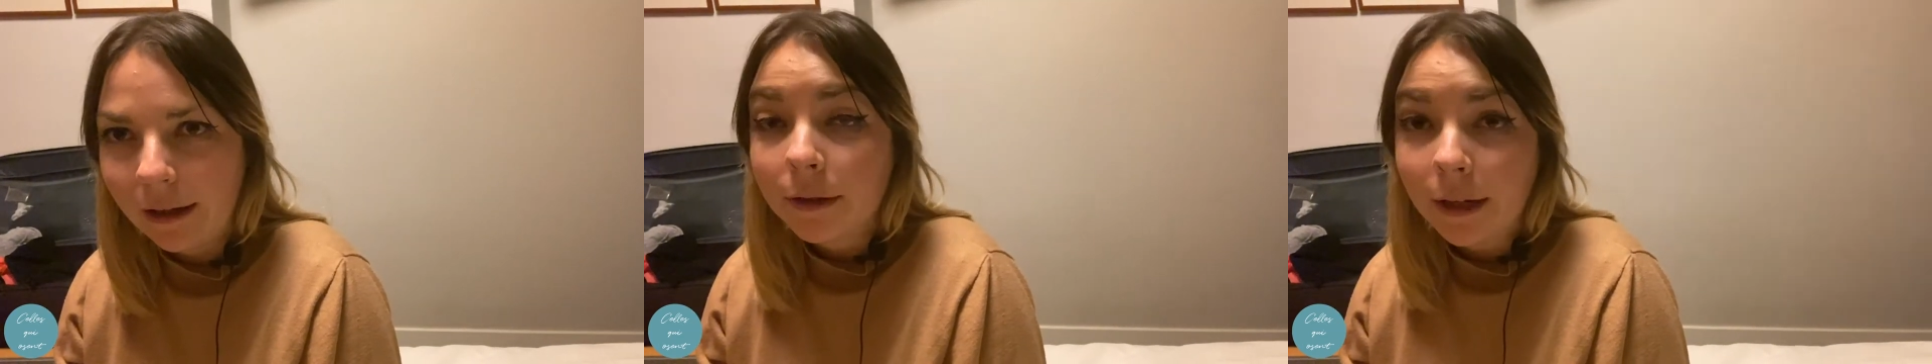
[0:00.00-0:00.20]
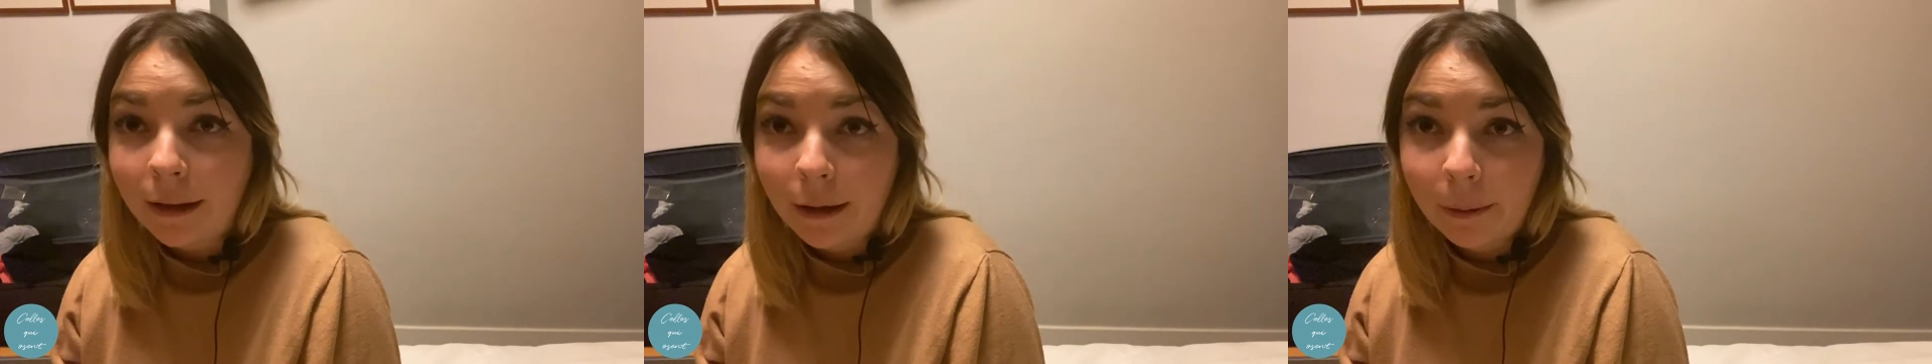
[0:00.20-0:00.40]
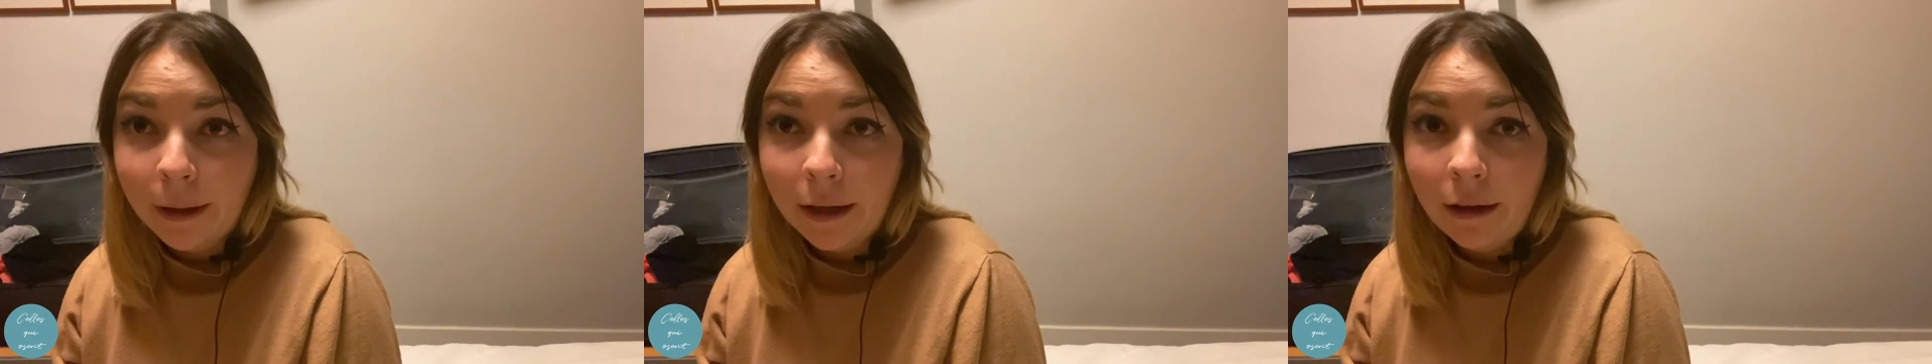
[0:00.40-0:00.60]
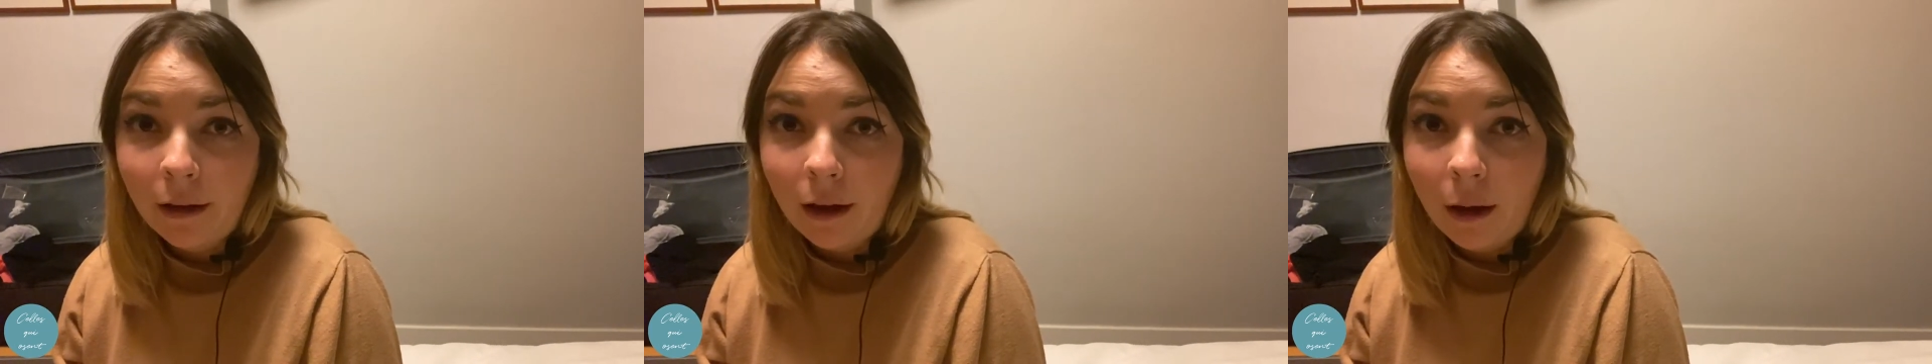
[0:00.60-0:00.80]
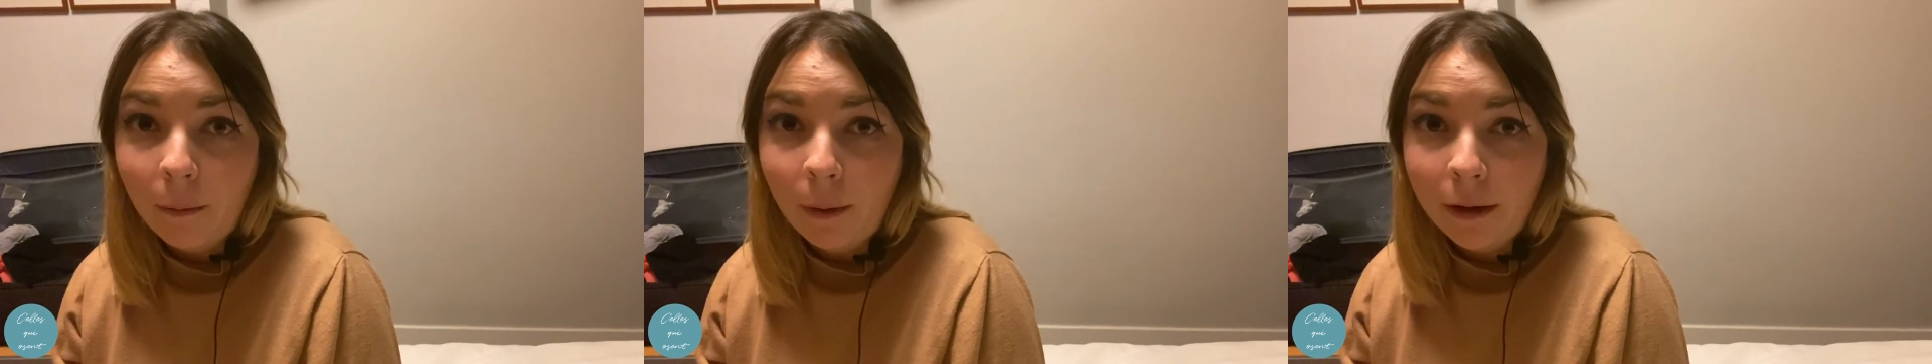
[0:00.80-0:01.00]
Celle
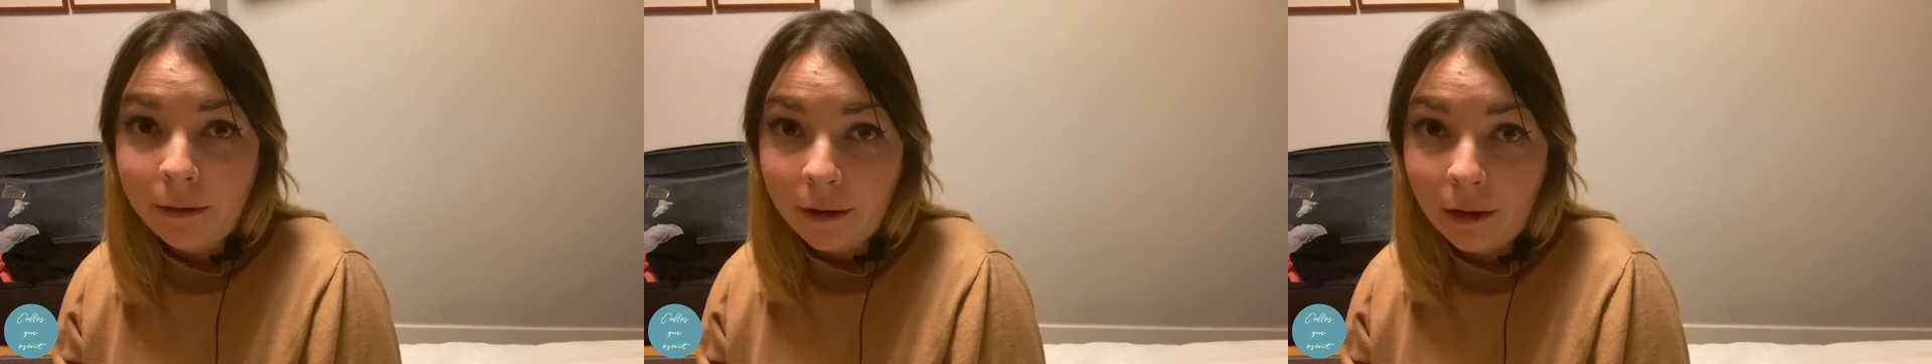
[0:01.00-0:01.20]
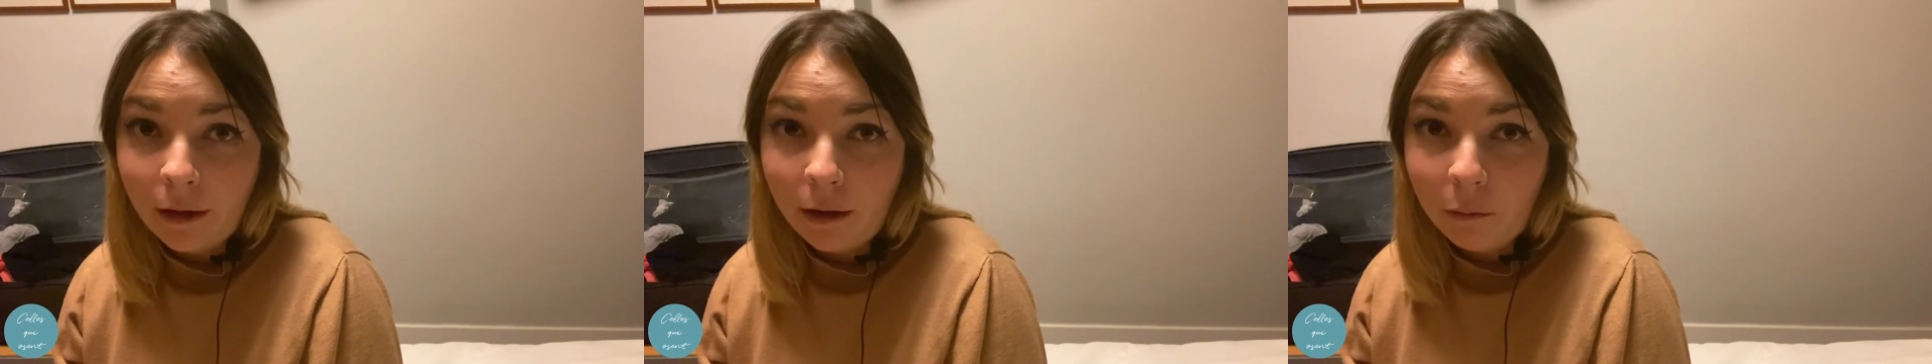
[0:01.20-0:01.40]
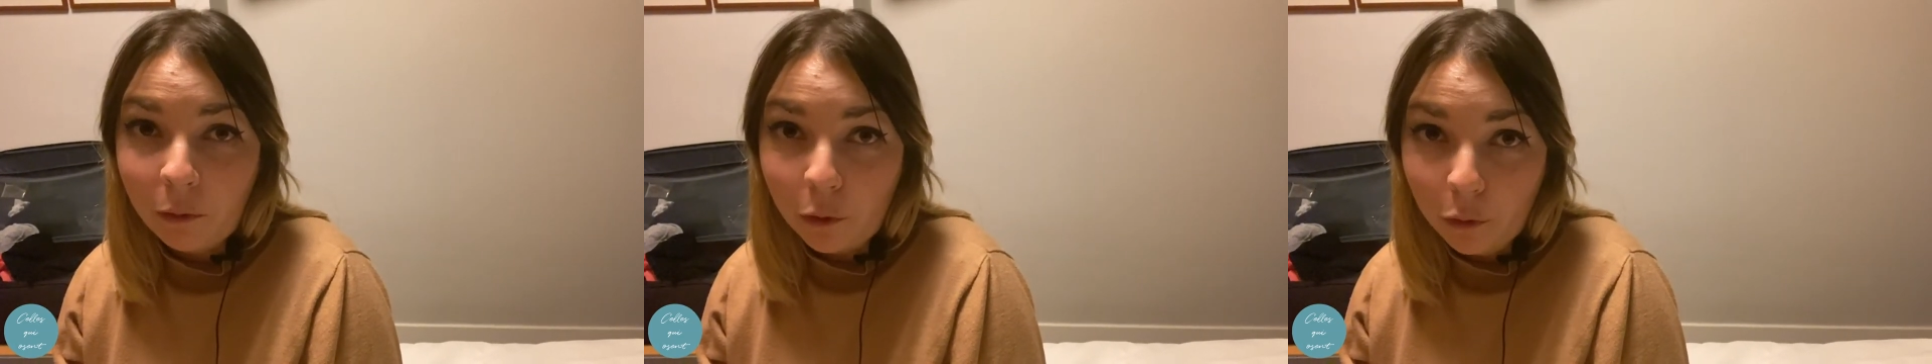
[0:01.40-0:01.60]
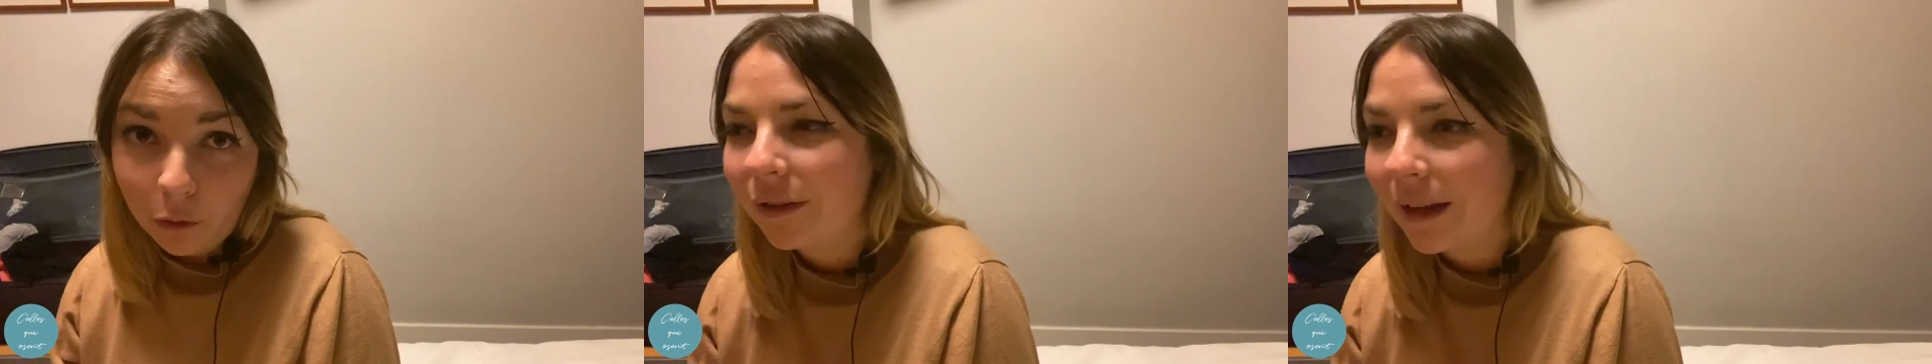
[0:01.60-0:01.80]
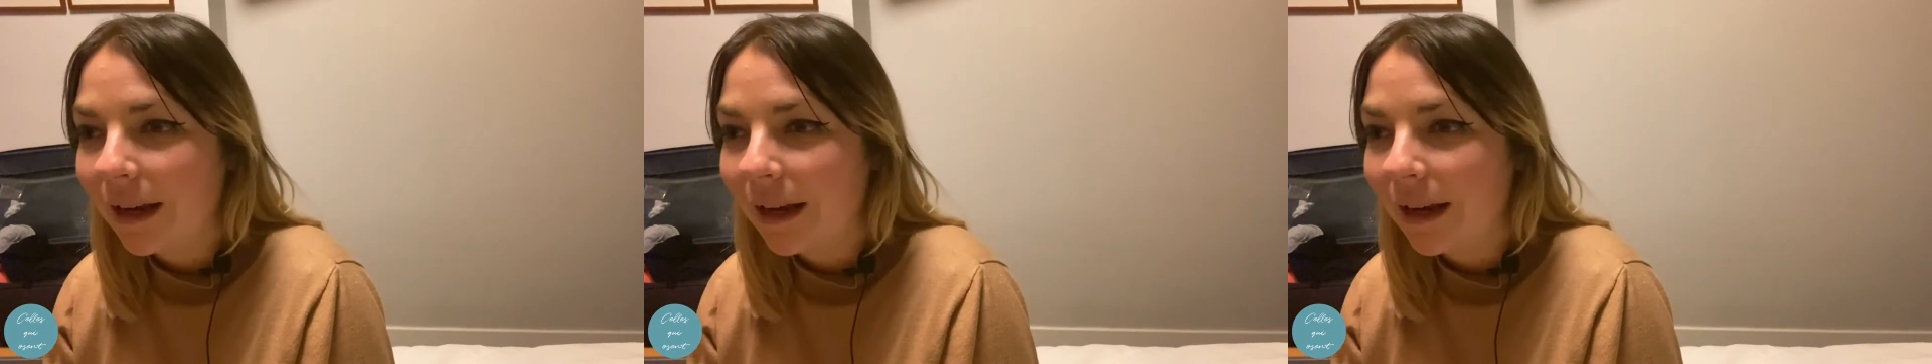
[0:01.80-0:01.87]
d'après n'a pas été mieux.